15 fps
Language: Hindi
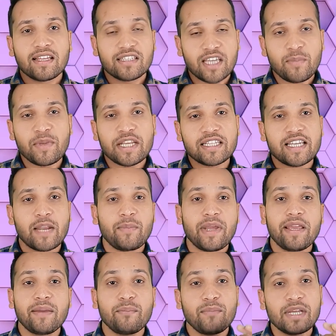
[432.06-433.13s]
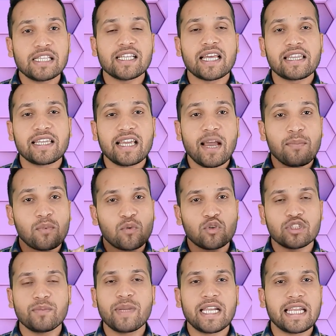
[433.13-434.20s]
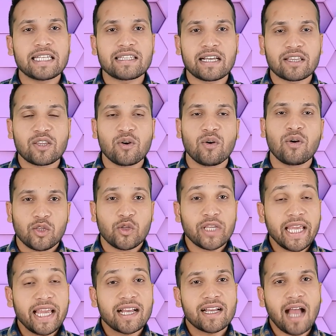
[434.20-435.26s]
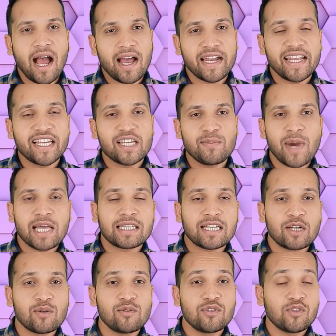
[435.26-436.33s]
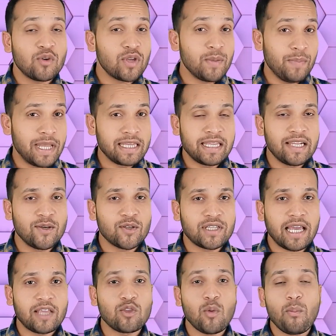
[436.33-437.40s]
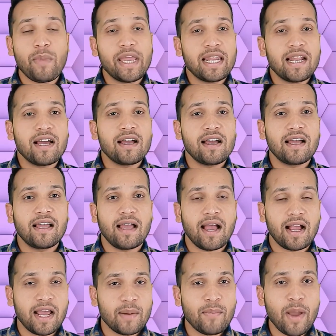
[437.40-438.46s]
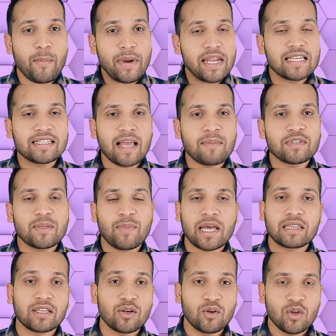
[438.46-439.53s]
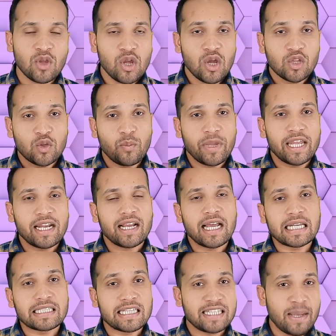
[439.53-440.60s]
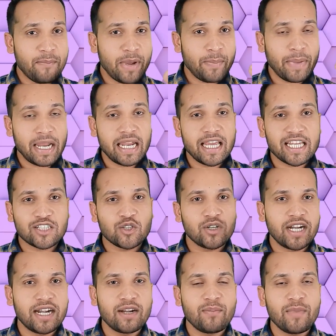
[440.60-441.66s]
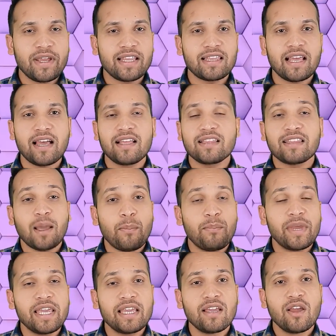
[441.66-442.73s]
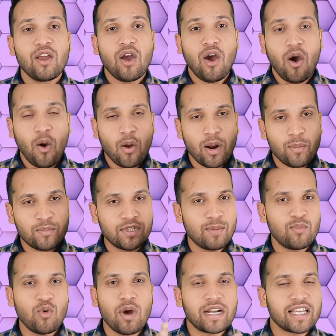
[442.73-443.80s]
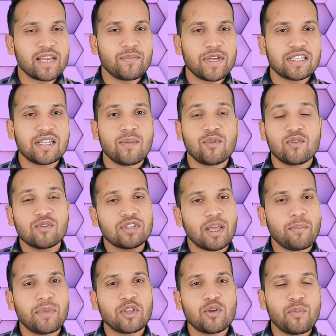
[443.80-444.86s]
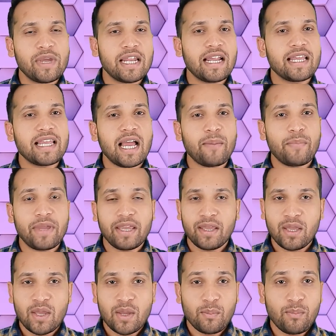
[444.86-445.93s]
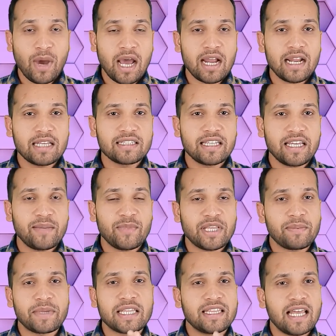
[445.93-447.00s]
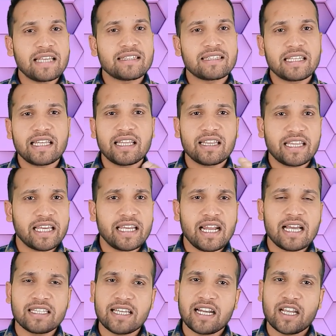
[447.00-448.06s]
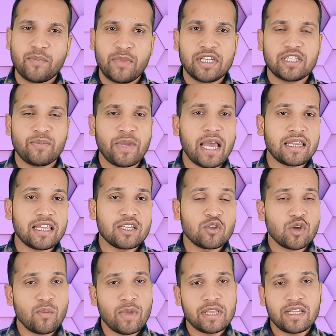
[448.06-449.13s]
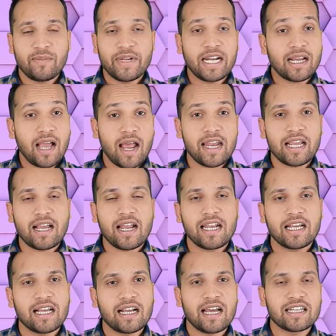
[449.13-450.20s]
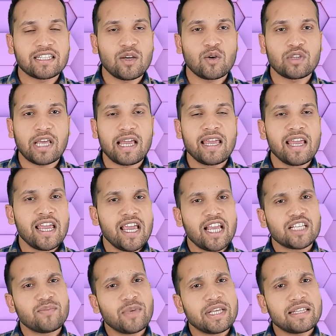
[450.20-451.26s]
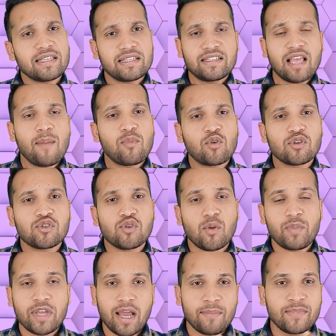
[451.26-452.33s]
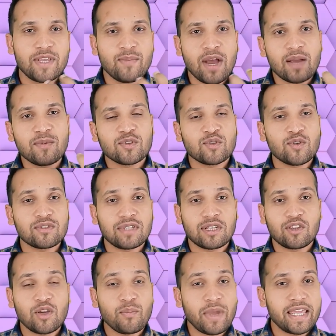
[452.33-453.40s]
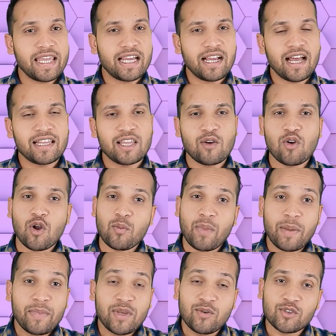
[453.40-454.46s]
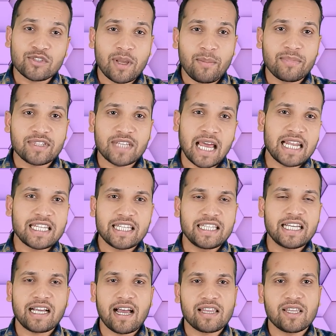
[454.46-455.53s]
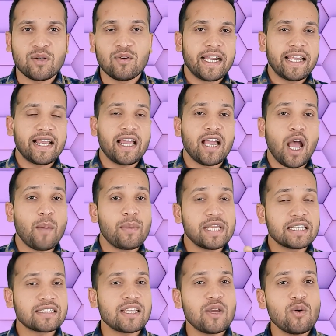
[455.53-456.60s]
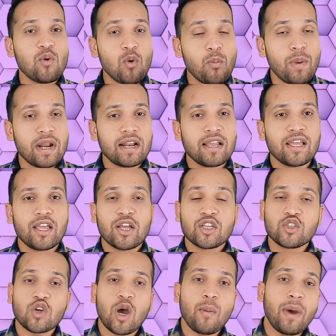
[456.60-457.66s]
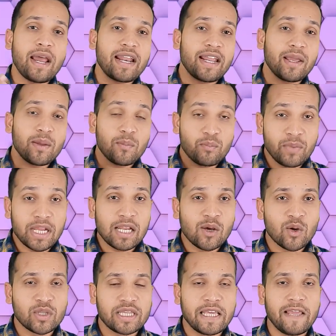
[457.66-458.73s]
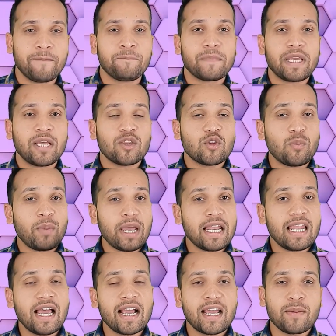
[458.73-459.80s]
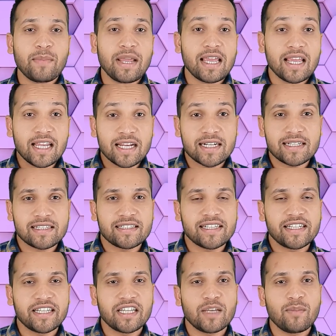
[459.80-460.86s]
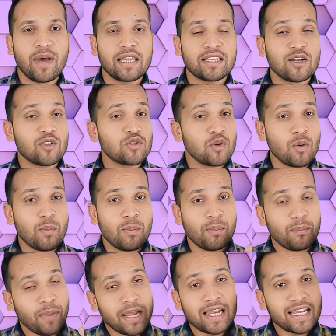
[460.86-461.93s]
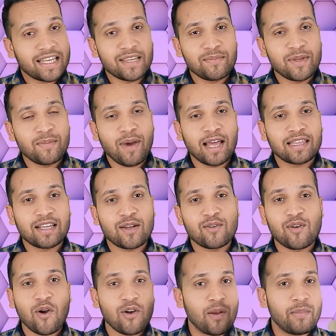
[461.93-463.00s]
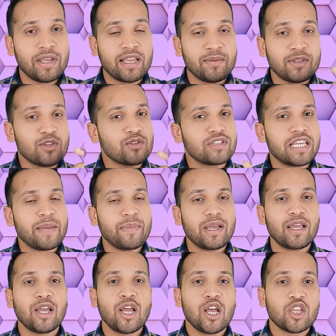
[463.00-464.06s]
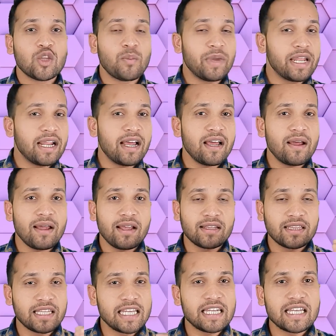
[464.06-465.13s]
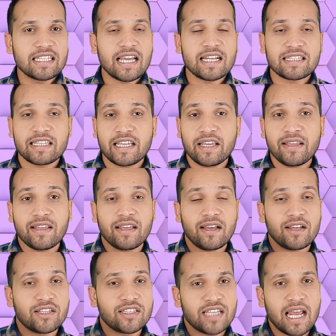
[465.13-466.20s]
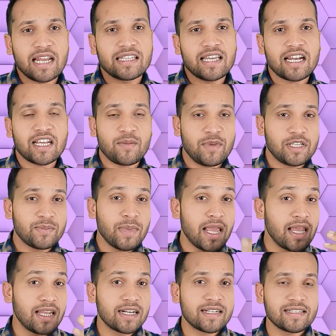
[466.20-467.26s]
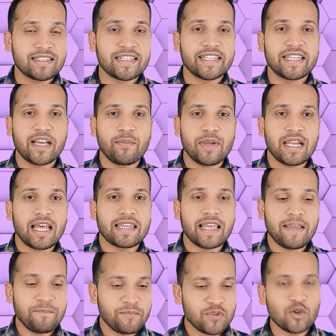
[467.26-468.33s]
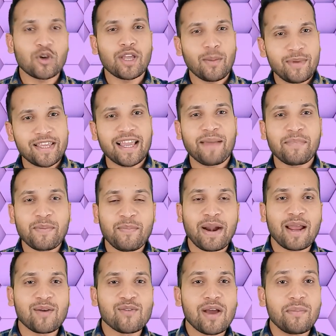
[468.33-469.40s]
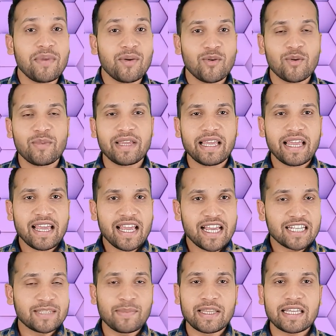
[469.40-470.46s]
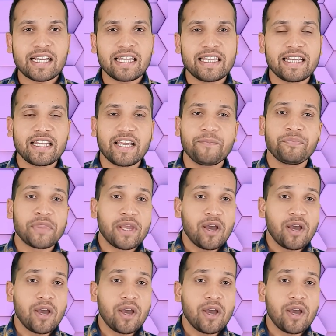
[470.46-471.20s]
जैपनीज येन में मिल जाती हैं आप कुछ भी ले सकते हो तो ये खाने की बात करूं जो कि मंथली होता है तो मेरा अगर मैं अपने हिसाब से बात करूं तो मेरा खर्चा जब मैं पहले स्टूडेंट में था तब भी और अब जब वर्किंग वीजा में हूँ तब भी तो मेरा यहाँ पे 12 से मतलब कि 10 से तेरह हज़ार के बीच में आता है जो कि मंथली मेरा खाने खाने का खर्चा होता है इसमें सब कुछ जो भी आप दिमाग में सोच सकते हो कि मैं ये खाता हूँ और मैं भी वो सब सारी चीज़ें खाता हूँ ठीक है अब इसके ऊपर जो हमारे बिल होते हैं तो पहला अगर मैं इलेक्ट्रिसिटी की बात करूँ तो पहले की भी बात करूँ और अभी की भी तो सेम है तो मेरा तीन हजार से चार हजार के बीच में इलेक्ट्रिसिटी का बिल आता है जो कि अभी यहाँ पे पड़ा हुआ भी वो भी इस मंथ का देना है